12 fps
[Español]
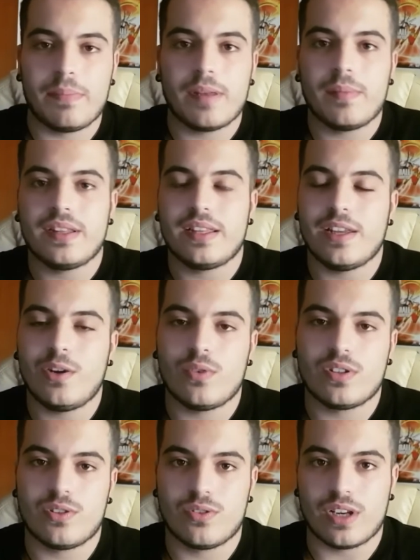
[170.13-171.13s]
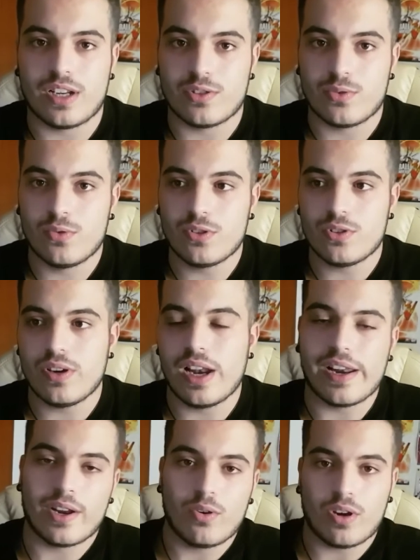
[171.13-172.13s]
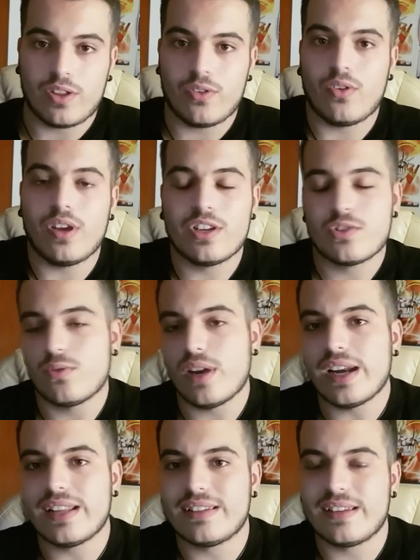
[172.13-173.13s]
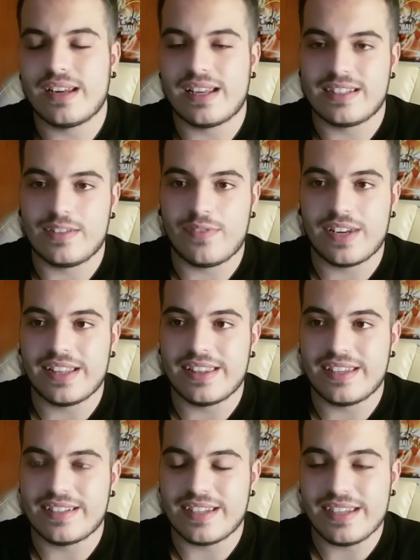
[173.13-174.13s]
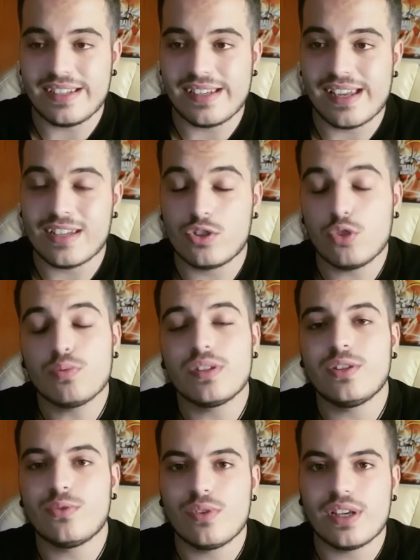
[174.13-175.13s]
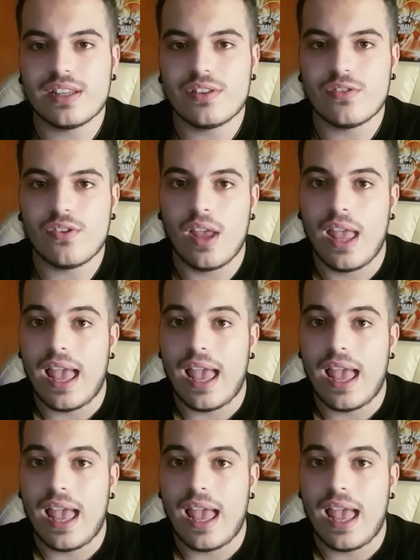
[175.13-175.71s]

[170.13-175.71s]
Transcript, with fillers: permitir nuestro transcurso en el recorrido insular entre las diferentes islas sustituyendo